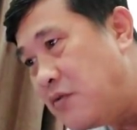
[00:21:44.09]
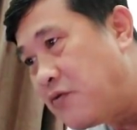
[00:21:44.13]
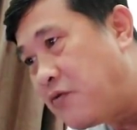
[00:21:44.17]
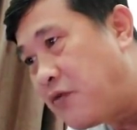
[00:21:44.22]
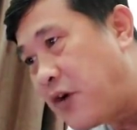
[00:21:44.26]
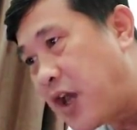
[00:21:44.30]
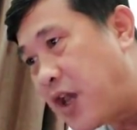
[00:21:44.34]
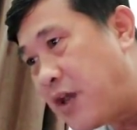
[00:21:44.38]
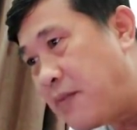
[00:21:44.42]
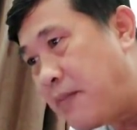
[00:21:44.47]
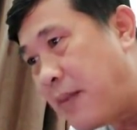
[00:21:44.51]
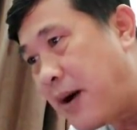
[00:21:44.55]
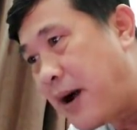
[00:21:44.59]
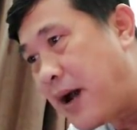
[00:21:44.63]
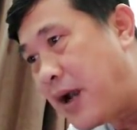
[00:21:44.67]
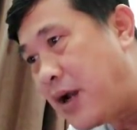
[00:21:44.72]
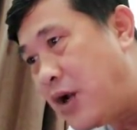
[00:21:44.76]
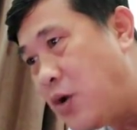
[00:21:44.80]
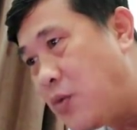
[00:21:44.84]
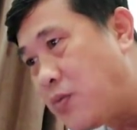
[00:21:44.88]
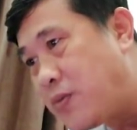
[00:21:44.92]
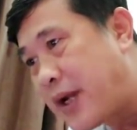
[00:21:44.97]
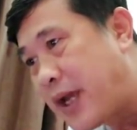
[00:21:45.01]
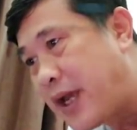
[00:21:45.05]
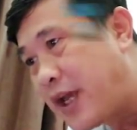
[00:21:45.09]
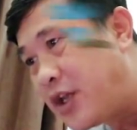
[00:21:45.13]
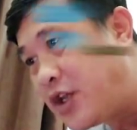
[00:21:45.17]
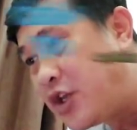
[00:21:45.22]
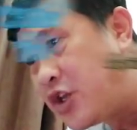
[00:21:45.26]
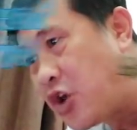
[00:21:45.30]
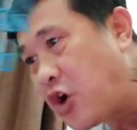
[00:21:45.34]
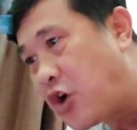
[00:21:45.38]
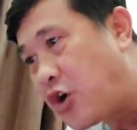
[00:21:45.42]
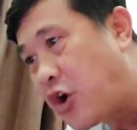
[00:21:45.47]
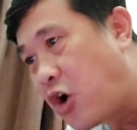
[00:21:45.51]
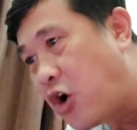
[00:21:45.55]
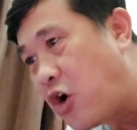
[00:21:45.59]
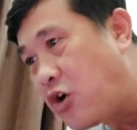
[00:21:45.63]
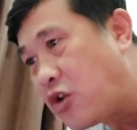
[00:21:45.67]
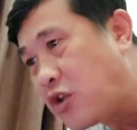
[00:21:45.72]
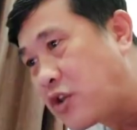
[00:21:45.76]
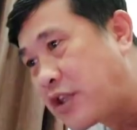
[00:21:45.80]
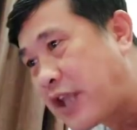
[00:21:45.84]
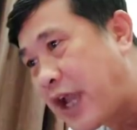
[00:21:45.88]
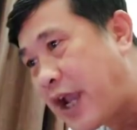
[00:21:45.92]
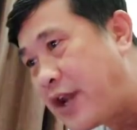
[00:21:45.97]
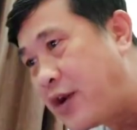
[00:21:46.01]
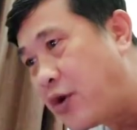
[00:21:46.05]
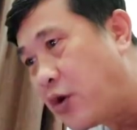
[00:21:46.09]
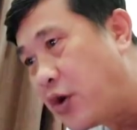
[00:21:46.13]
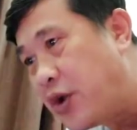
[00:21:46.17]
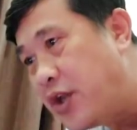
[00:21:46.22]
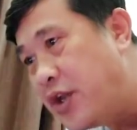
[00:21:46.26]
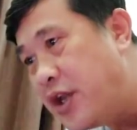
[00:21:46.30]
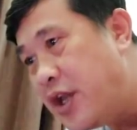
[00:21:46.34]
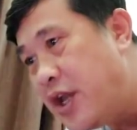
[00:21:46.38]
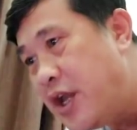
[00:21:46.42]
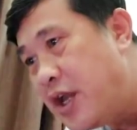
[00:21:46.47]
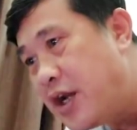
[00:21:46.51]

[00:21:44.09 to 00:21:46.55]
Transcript: vậy mà lúc này do nó thay đổi